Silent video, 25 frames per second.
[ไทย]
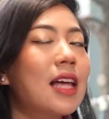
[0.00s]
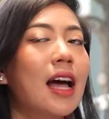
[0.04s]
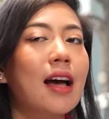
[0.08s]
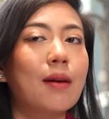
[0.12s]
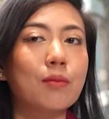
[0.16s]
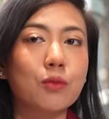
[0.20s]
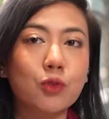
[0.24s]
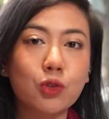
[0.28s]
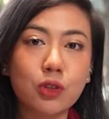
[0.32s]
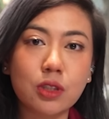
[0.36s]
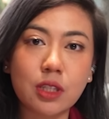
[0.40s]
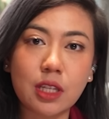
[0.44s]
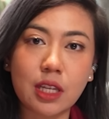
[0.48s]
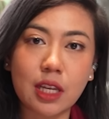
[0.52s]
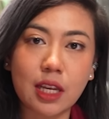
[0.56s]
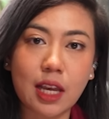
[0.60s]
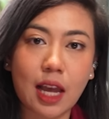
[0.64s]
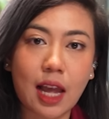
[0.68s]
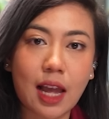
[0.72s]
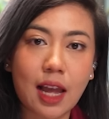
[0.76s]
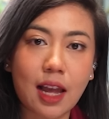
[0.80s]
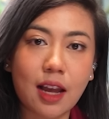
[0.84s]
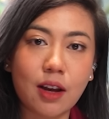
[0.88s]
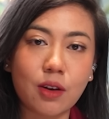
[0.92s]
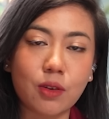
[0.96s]
สามจุดสี่
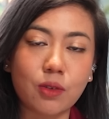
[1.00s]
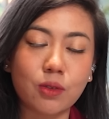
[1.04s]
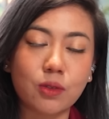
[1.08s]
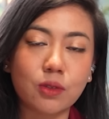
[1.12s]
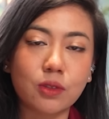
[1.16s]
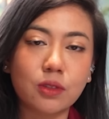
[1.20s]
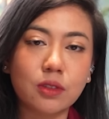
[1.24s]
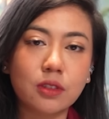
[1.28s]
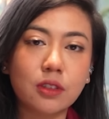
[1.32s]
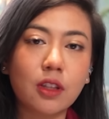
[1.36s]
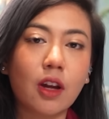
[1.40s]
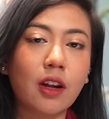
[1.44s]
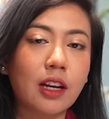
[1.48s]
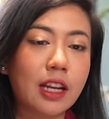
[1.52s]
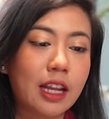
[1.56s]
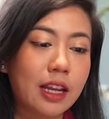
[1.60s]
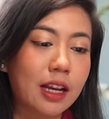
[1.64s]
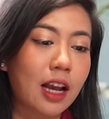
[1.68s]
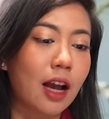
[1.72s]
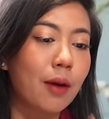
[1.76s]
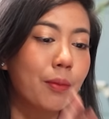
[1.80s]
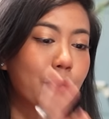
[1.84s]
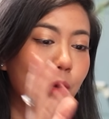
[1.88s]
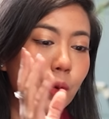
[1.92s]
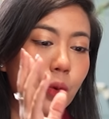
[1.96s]
เก้า ตอนนี้
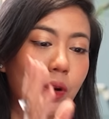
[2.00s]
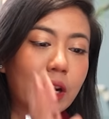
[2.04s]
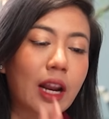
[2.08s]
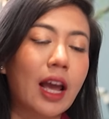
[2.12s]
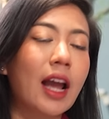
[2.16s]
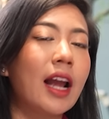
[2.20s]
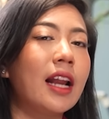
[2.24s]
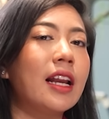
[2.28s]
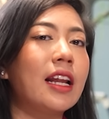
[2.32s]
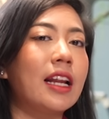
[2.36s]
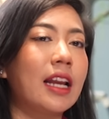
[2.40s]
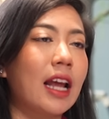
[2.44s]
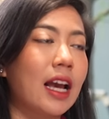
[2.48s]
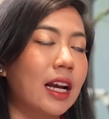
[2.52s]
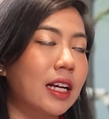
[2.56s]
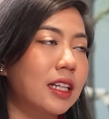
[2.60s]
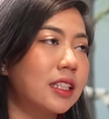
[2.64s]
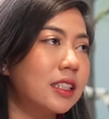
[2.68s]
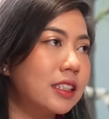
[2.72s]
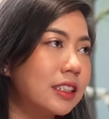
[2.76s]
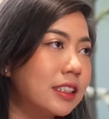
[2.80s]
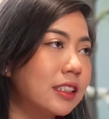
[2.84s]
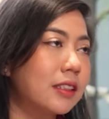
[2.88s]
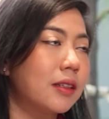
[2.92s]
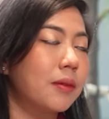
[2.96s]
คำนวณให้เลยนะ
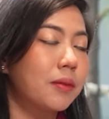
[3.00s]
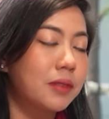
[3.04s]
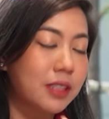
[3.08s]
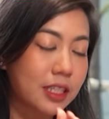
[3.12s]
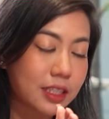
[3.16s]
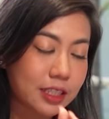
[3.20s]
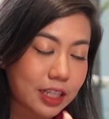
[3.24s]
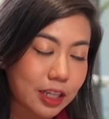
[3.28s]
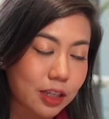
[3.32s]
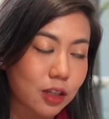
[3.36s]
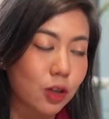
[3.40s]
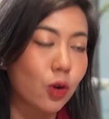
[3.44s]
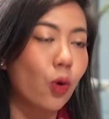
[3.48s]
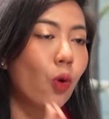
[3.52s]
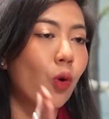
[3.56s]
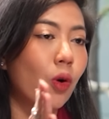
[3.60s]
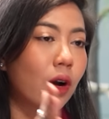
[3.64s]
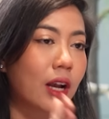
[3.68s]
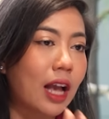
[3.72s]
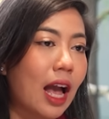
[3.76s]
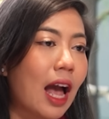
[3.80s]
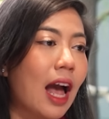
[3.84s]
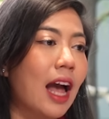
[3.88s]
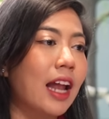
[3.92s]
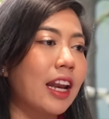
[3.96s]
คือจริงๆโครง
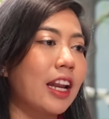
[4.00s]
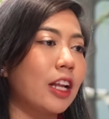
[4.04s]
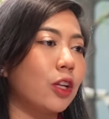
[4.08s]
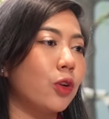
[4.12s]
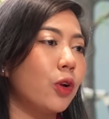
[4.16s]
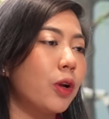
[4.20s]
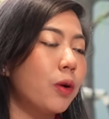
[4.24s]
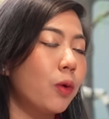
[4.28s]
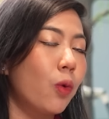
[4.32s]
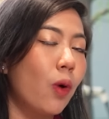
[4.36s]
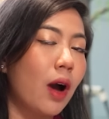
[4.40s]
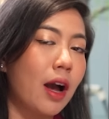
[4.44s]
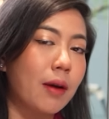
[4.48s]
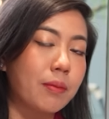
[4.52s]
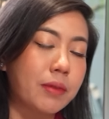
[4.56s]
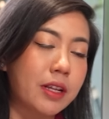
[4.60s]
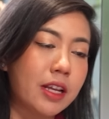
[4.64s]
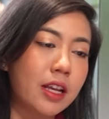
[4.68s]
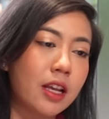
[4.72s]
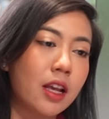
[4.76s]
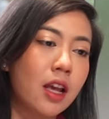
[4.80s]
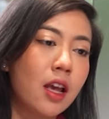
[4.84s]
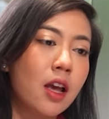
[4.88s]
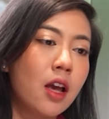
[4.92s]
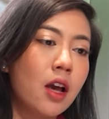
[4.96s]
การเนี่ยด้วยความ
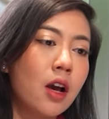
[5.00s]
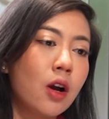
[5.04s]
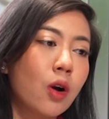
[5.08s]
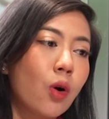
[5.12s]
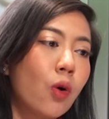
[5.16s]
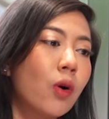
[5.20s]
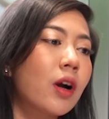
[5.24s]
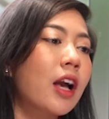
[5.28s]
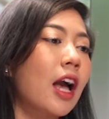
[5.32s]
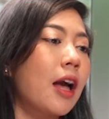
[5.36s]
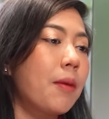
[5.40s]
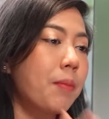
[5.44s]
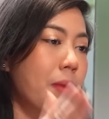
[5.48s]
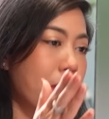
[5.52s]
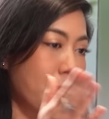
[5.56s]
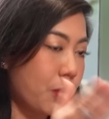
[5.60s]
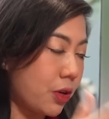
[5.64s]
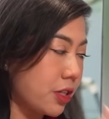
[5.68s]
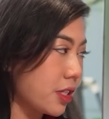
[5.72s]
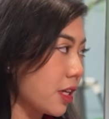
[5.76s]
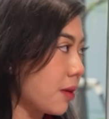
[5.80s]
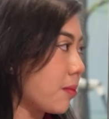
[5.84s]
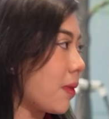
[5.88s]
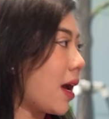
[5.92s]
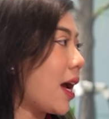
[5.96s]
ที่โครงการเป็นบ
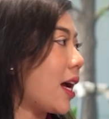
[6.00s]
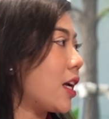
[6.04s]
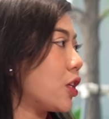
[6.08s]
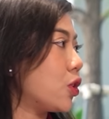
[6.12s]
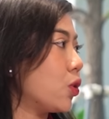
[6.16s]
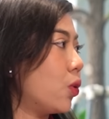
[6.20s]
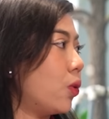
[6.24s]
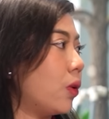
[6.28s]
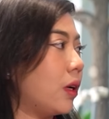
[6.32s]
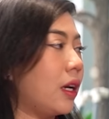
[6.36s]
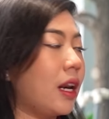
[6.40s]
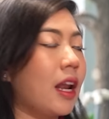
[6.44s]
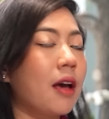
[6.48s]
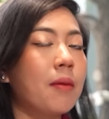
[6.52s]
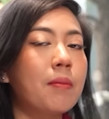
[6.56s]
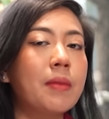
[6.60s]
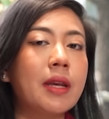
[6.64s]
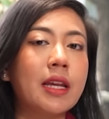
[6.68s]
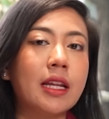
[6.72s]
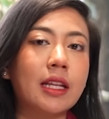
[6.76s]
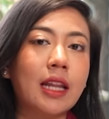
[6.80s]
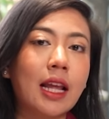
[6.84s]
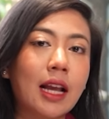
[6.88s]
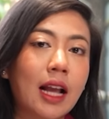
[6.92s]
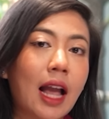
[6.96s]
ริษัทมหาชนและ
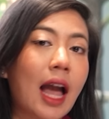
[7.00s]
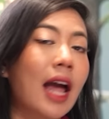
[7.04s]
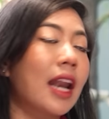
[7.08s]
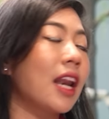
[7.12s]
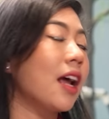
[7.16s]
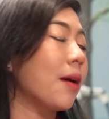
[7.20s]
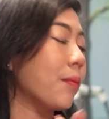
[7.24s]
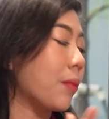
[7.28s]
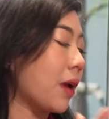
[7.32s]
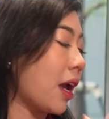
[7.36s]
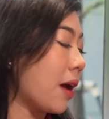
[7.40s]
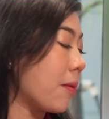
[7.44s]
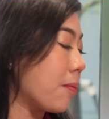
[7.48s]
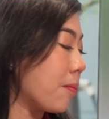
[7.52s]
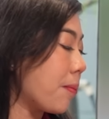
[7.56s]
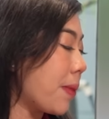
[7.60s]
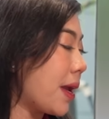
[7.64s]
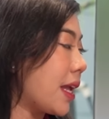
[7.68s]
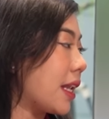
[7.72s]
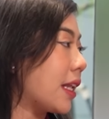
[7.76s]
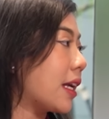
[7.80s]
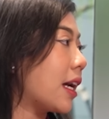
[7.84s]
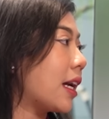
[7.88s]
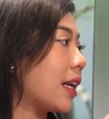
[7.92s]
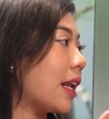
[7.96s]
มีการทำแคมเป
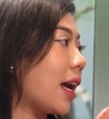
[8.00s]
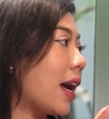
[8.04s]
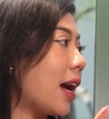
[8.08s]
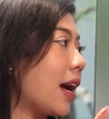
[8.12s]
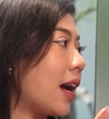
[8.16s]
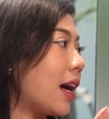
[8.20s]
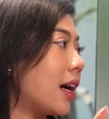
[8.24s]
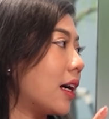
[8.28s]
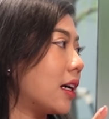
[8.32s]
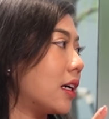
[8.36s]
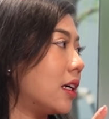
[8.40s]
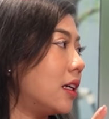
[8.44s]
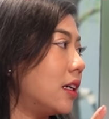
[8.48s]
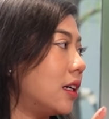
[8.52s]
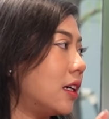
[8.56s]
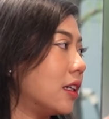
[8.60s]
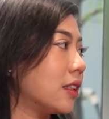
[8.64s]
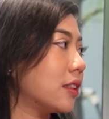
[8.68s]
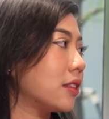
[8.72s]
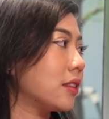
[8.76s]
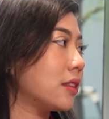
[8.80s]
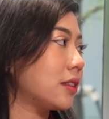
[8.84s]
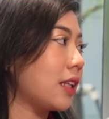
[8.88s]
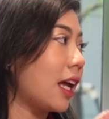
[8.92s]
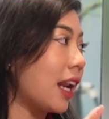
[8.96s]
ญกับทาง
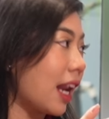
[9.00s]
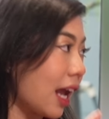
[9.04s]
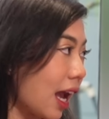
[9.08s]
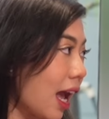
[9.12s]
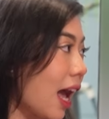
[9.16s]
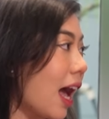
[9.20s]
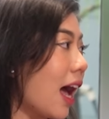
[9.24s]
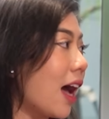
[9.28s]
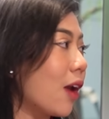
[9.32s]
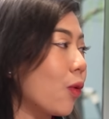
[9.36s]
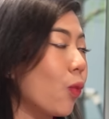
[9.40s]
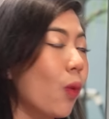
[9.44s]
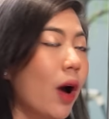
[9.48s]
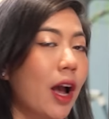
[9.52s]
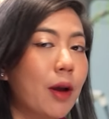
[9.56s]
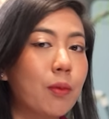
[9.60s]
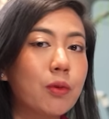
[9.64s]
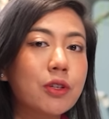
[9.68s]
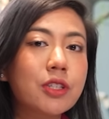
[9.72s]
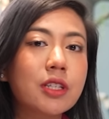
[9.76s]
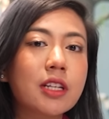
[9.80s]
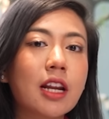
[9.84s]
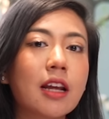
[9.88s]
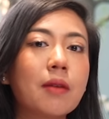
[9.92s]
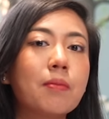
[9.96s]
ธนาคารไว้เพ
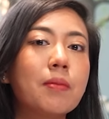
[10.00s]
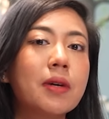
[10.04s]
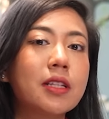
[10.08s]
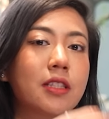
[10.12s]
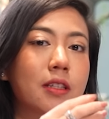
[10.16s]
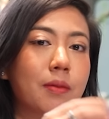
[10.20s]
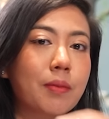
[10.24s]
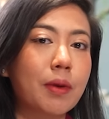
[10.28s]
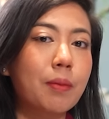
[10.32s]
ราะฉะนั้นมันจะ